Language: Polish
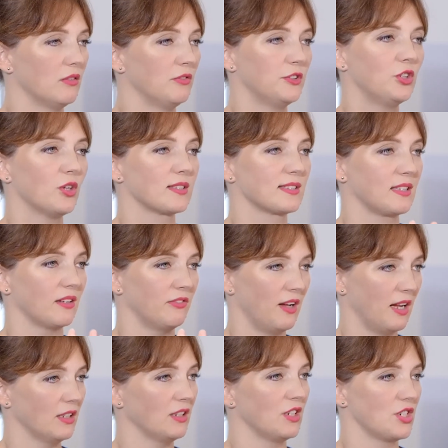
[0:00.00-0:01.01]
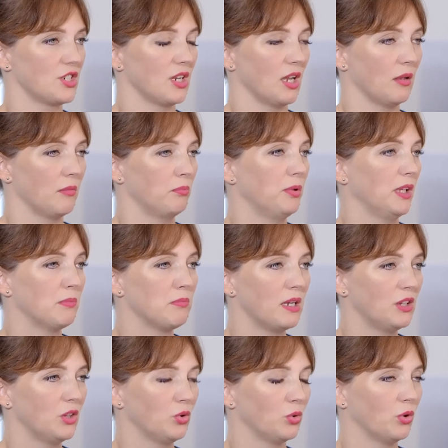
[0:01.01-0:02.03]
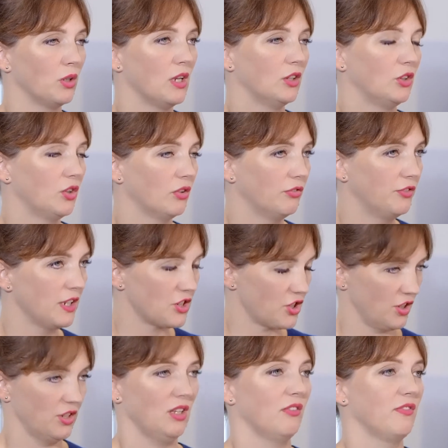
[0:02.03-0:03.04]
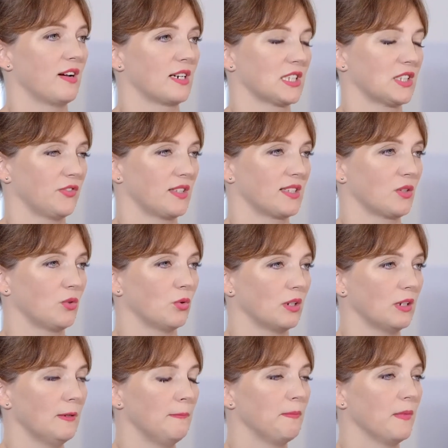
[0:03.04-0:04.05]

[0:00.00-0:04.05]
wydostawanie się pigmentu do wierzchniej warstwy skóry,